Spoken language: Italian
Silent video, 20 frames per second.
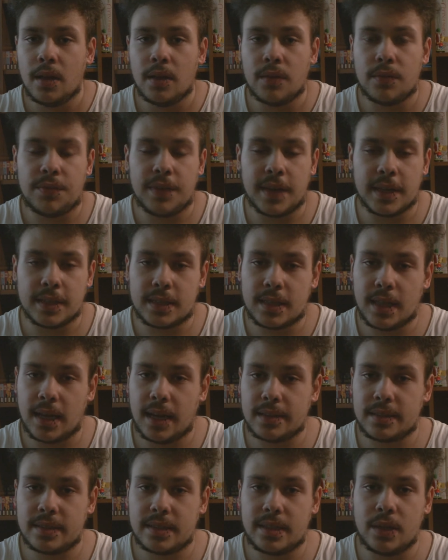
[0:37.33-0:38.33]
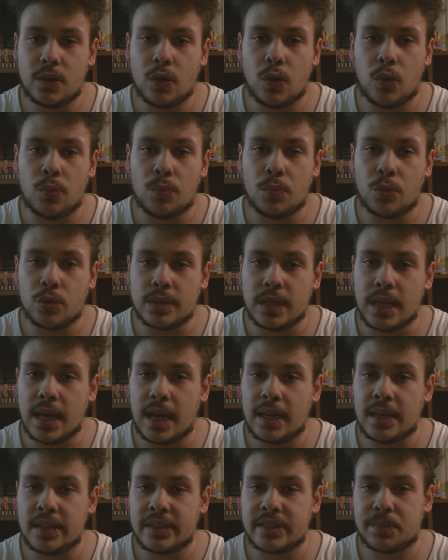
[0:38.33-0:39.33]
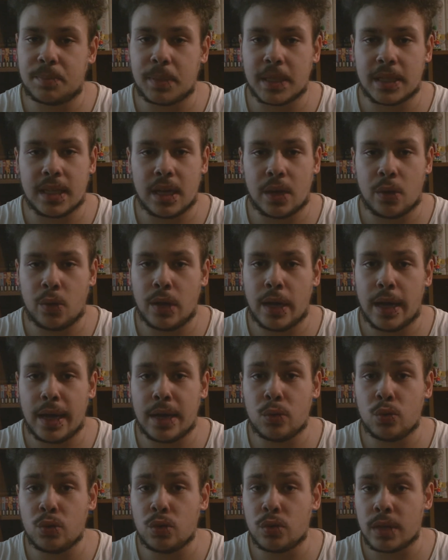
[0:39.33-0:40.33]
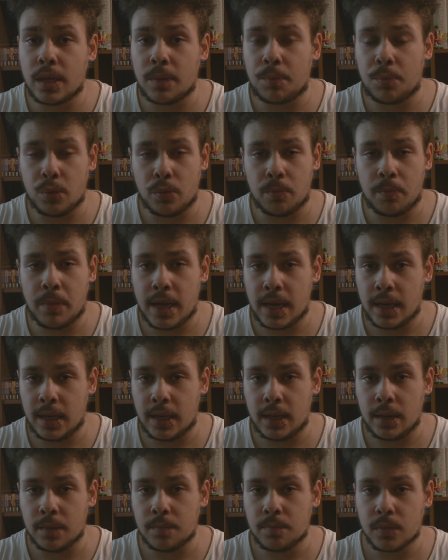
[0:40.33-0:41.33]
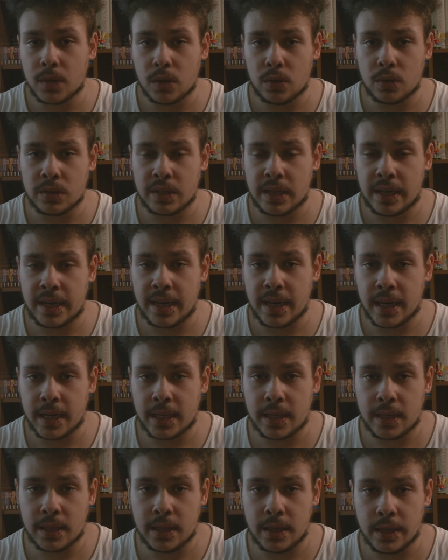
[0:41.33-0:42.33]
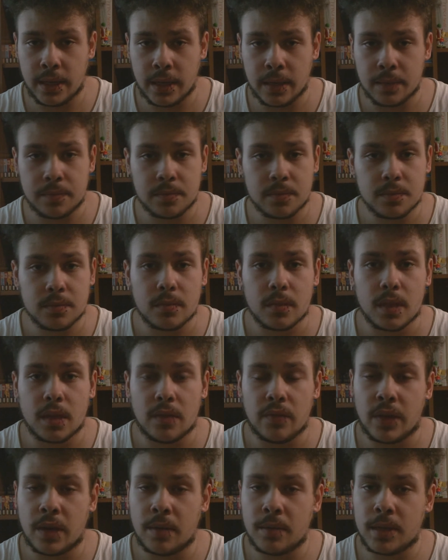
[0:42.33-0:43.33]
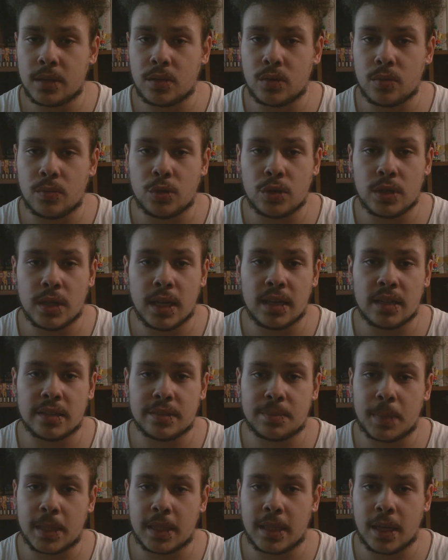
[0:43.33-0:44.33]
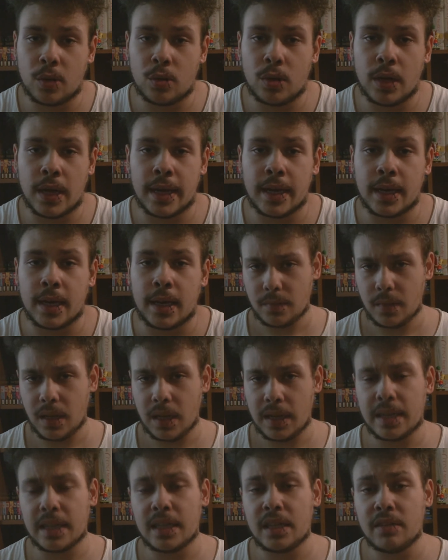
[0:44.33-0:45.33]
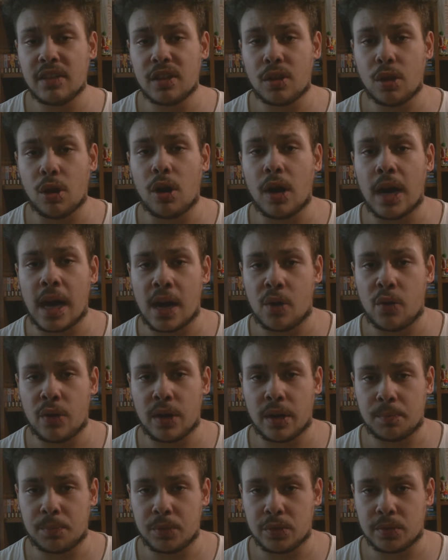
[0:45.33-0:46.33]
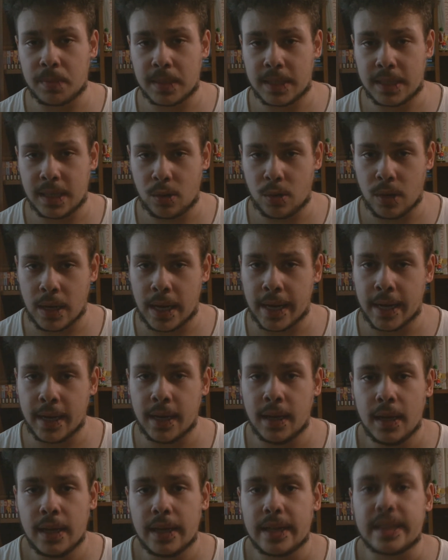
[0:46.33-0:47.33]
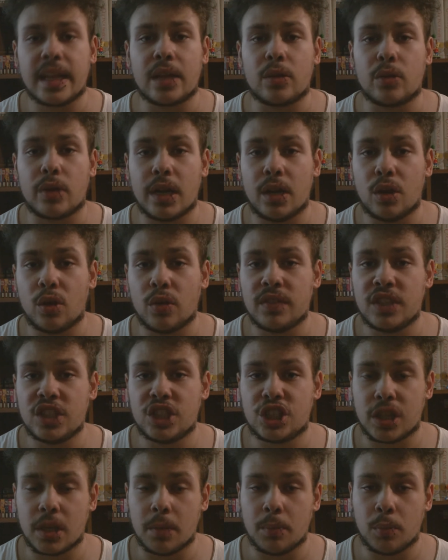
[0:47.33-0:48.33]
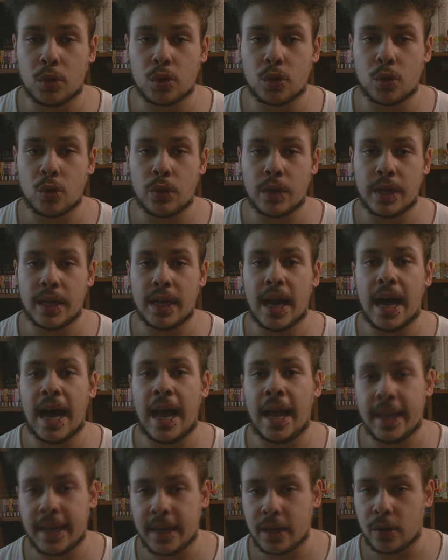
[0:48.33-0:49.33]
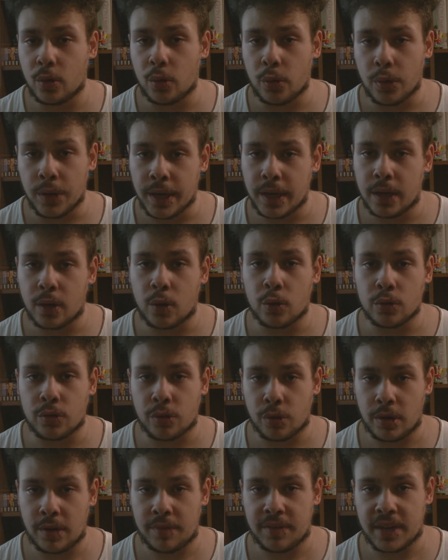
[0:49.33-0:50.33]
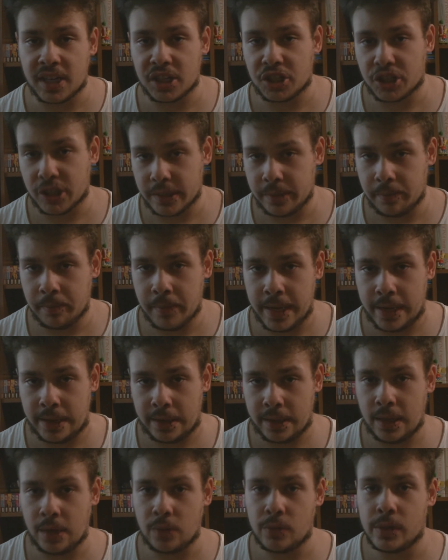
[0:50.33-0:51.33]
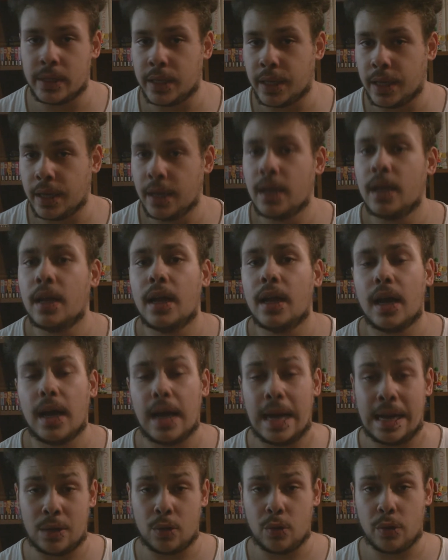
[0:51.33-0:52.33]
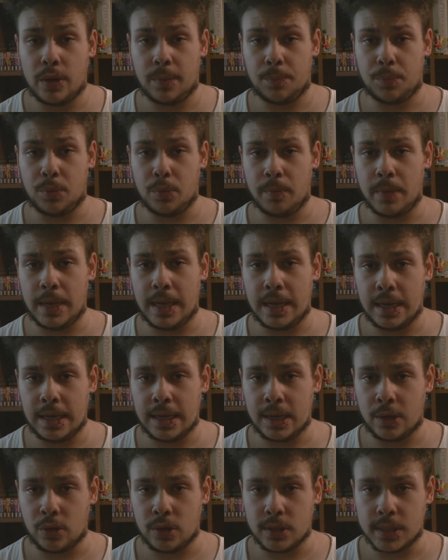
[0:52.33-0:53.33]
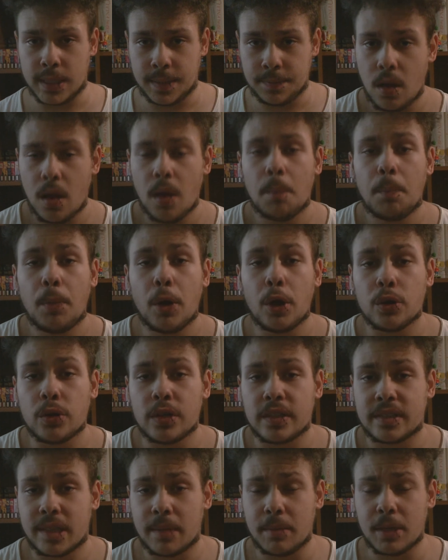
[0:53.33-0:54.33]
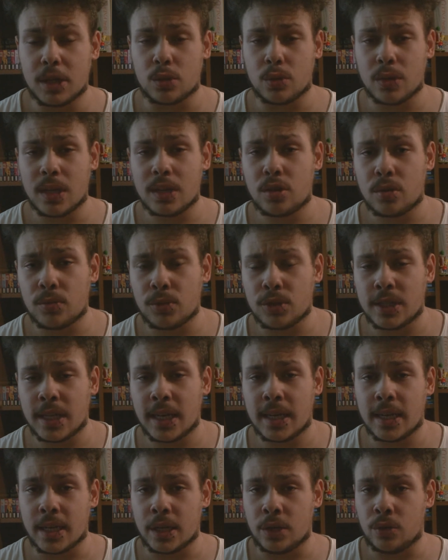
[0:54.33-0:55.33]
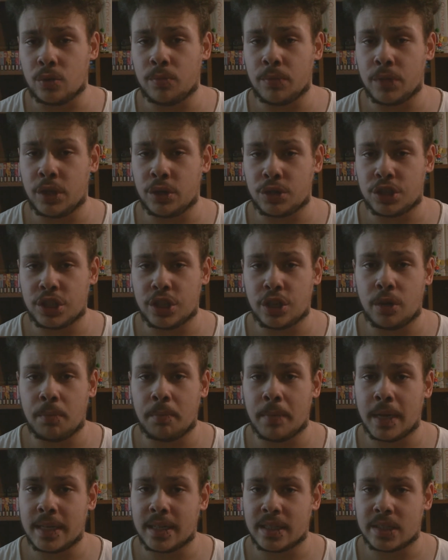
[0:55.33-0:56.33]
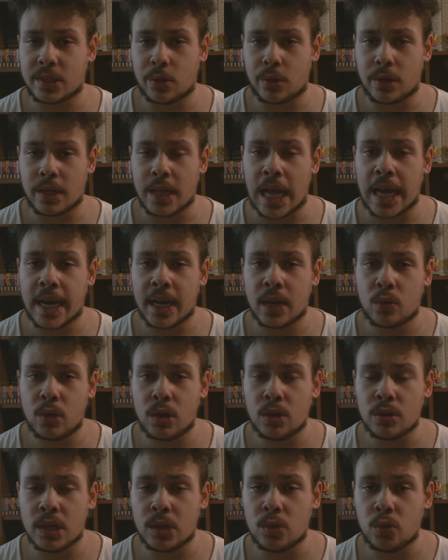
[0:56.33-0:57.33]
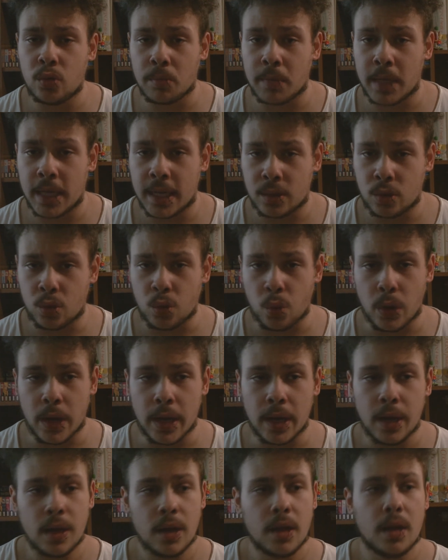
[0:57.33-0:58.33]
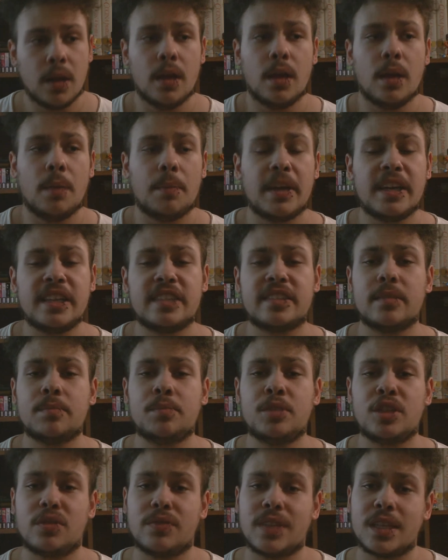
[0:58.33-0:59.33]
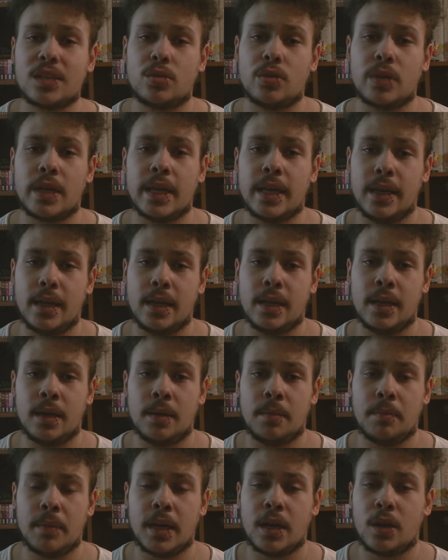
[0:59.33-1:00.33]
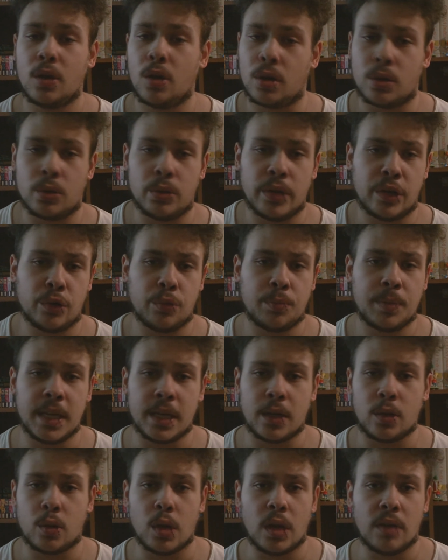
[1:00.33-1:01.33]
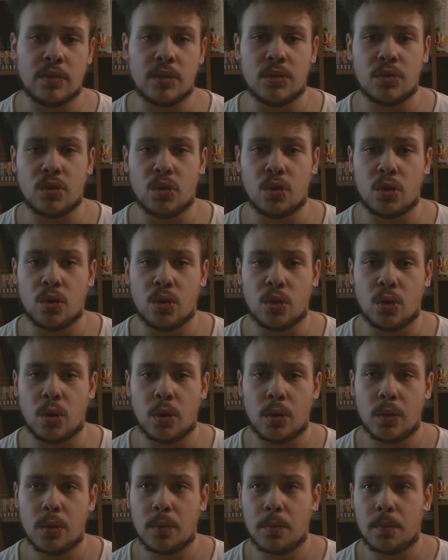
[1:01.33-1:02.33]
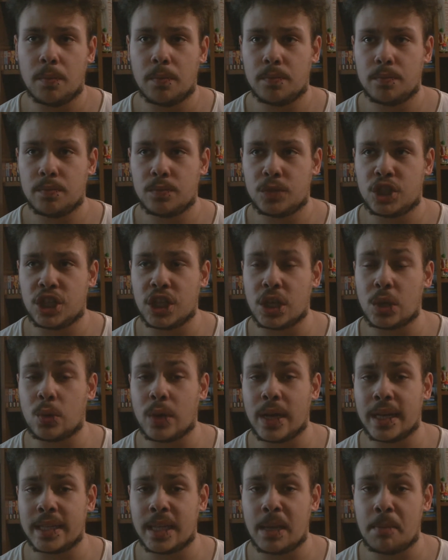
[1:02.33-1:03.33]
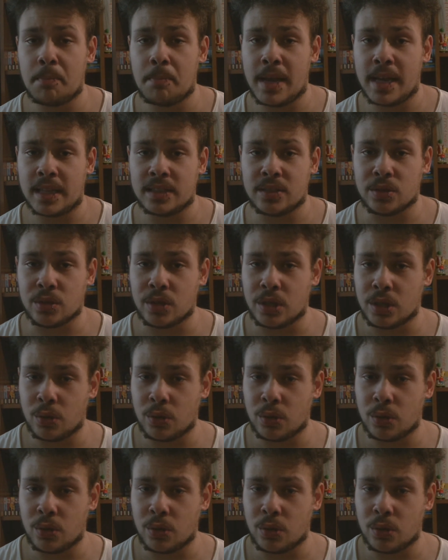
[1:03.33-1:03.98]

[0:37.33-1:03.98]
fantastico, un mondiale spettacolare, uno dei più belli, oserei anche dire veramente un mondiale spettacolare che, che, diventò ancora più spettacolare dato che lo vincemmo noi ai rigori contro la Francia di merda, quindi ancora più bella la cosa. Poi onestamente un altro mondiale che non mi riuscirò mai a scordare è quello del 2002, per il semplice fatto che eh, mi ricordo ero piccola, avevo 5 anni e mezzo, ne